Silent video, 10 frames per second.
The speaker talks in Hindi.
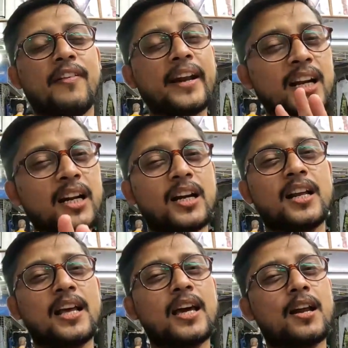फाइनल कर
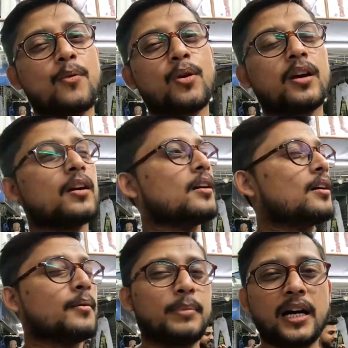लेना यार क्योंकि
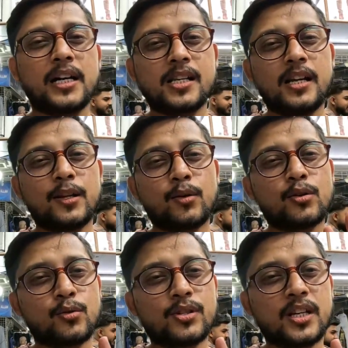पंखा चल रहा है
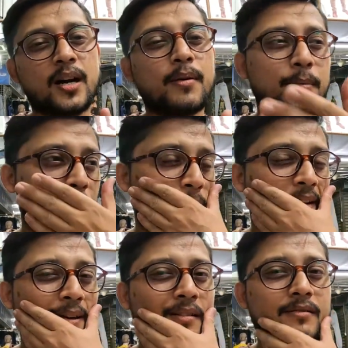थोड़ा तो शोर शराबा भी हो
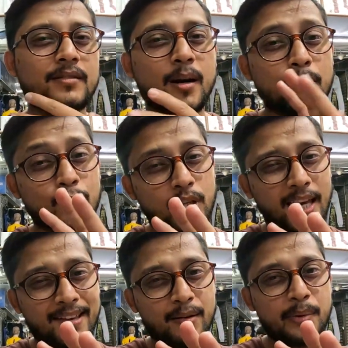और हम लोग
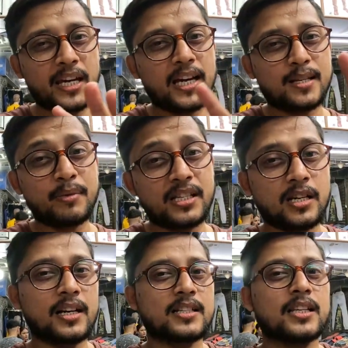थके हुए भी हैं आज हम एक
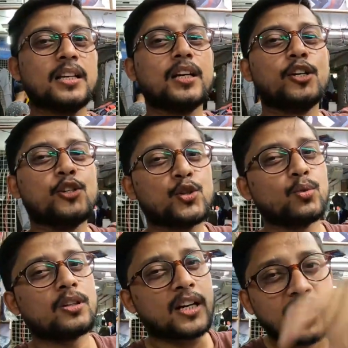जगह से
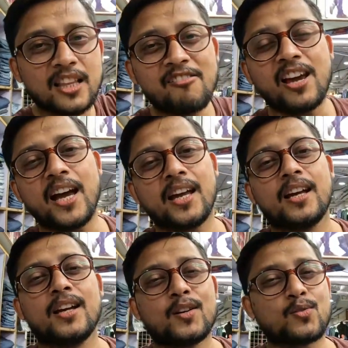शूट करते हुए आए
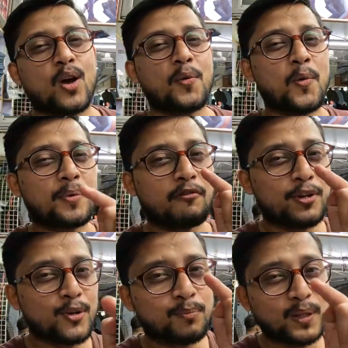सो आई होप कि
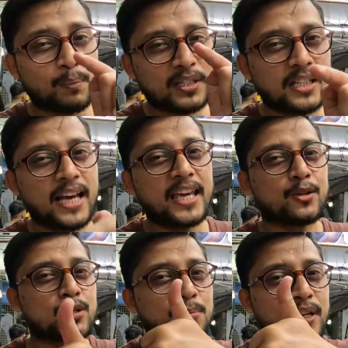वीडियो अब तक पसंद आई
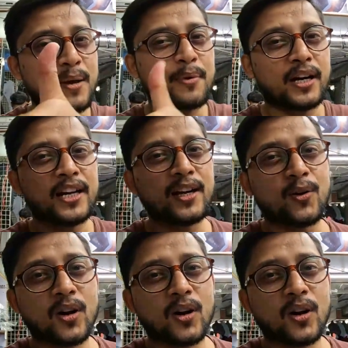है तो सब्सक्राइब कर लिया